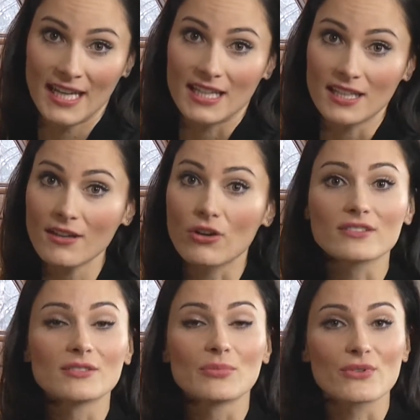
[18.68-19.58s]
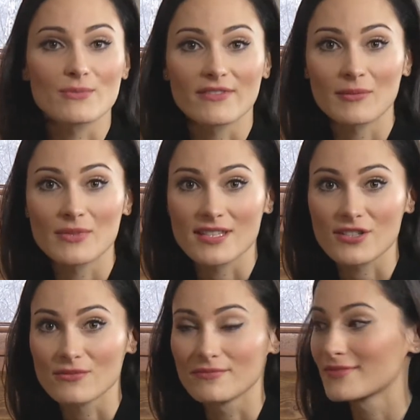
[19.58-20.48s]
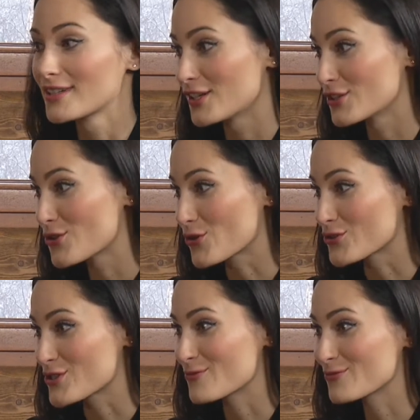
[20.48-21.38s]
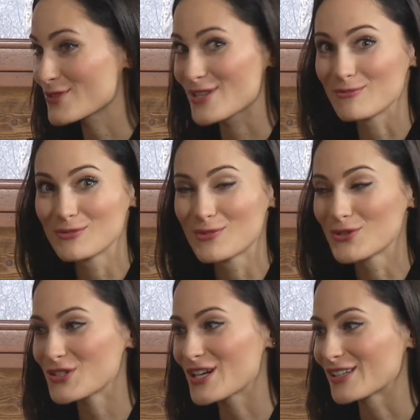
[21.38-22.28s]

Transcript: I o tym porozmawiamy z naszym gościem. Z nami Monika